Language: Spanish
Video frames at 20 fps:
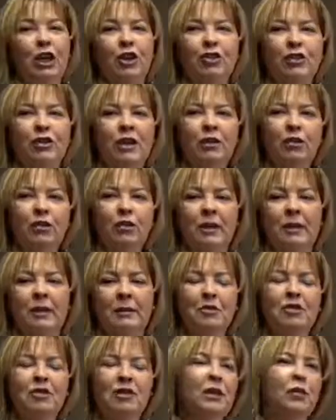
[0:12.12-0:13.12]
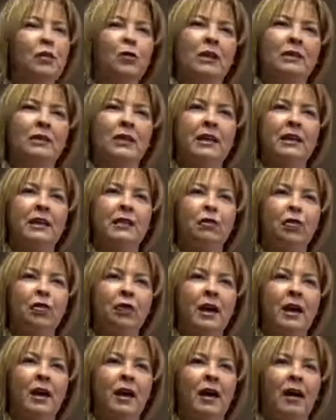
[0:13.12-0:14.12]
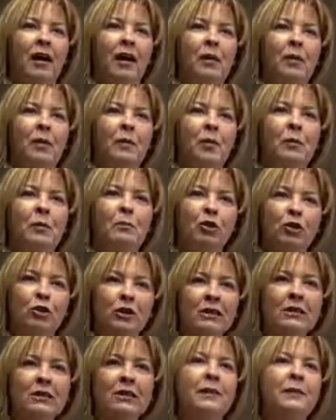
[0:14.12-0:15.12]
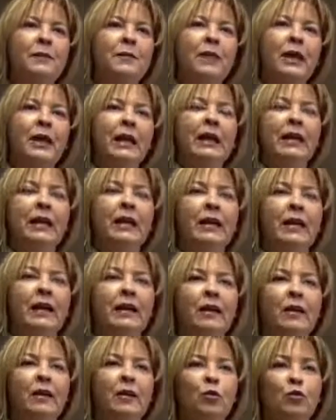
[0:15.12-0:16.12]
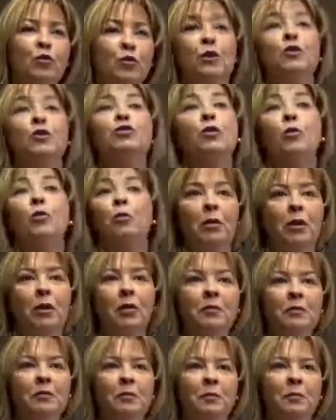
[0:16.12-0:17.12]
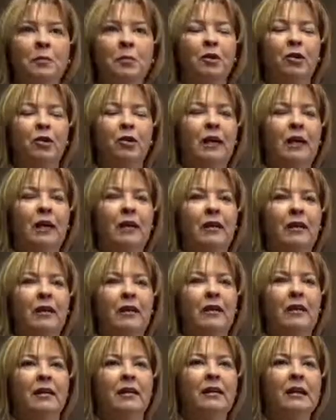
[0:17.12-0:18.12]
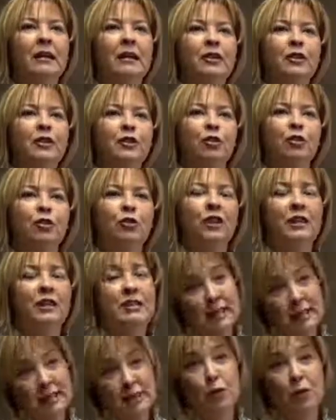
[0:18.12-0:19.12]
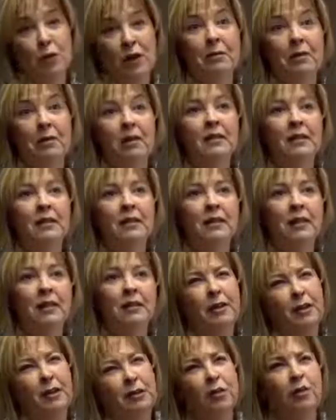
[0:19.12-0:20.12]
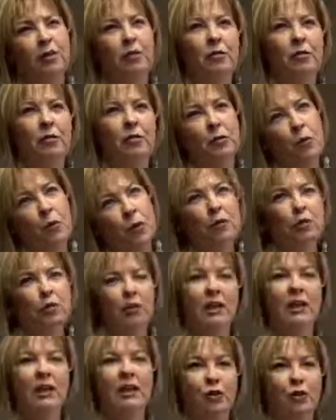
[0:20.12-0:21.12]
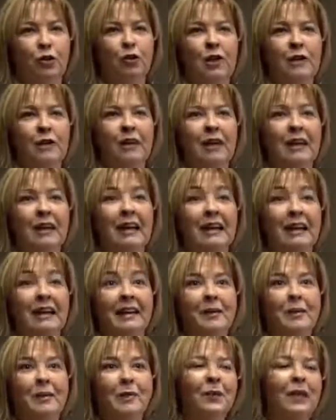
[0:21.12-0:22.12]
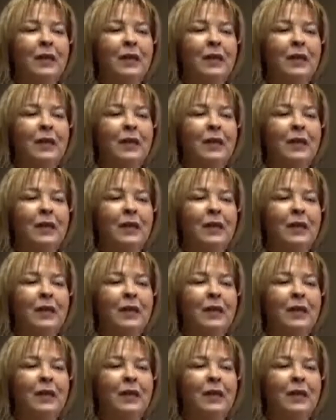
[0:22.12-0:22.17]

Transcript: Yo siento que hemos tenido una trayectoria muy importante y que un sueño se cumplió, porque yo desde que estudiaba, en tercero, en cuarto y en quinto ya de la carrera,